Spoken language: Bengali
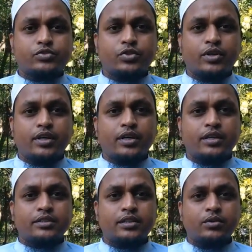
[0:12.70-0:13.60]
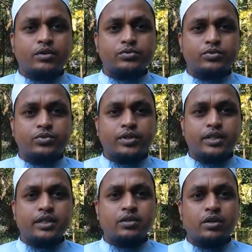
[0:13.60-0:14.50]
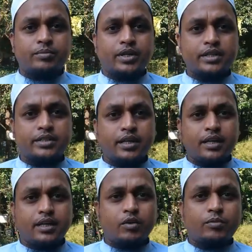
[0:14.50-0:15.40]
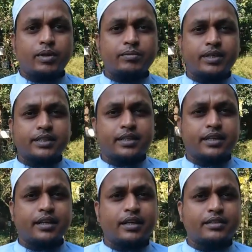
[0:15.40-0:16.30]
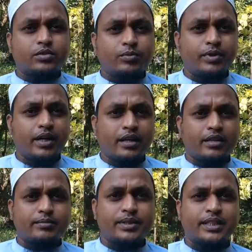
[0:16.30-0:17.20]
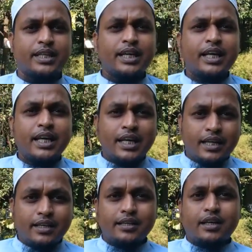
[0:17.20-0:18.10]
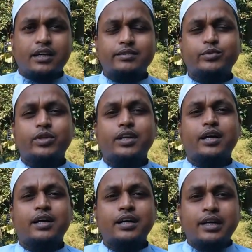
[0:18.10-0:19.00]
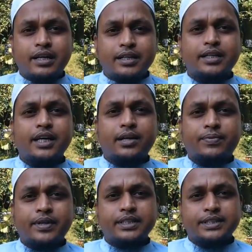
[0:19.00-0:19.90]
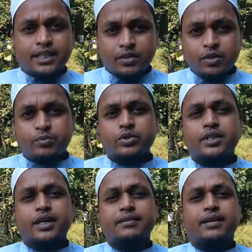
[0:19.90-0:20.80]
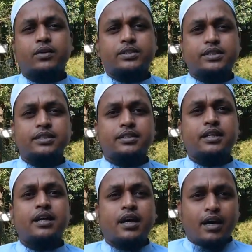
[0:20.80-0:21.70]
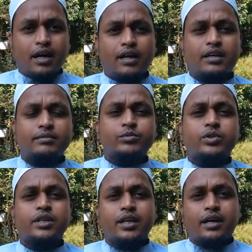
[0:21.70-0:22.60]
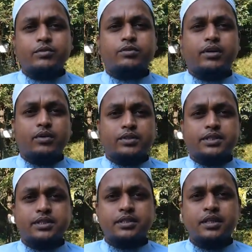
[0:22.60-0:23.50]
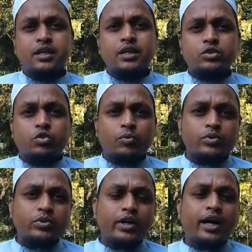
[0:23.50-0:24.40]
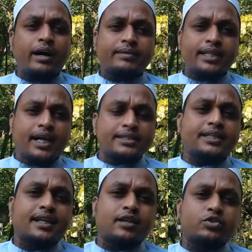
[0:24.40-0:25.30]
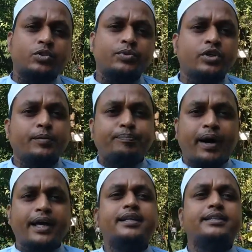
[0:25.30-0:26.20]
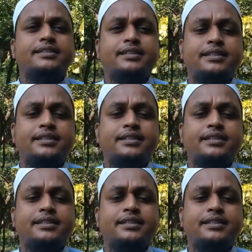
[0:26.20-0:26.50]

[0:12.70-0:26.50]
সলাতি ওয়া নুসুকি ওয়া ومحياي ওয়া মামাতি লিল্লাহি রাব্বিল আলামিন ইন্না আলহামদুলিল্লাহ ডিয়ার ফ্রেন্ডস আশা করি প্রত্যেকেই ভালো আছেন আলহামদুলিল্লাহ আমিও ভালো আছি তো বন্ধুরা আমাদের আজকের আলোচ্য বিষয় পাইলস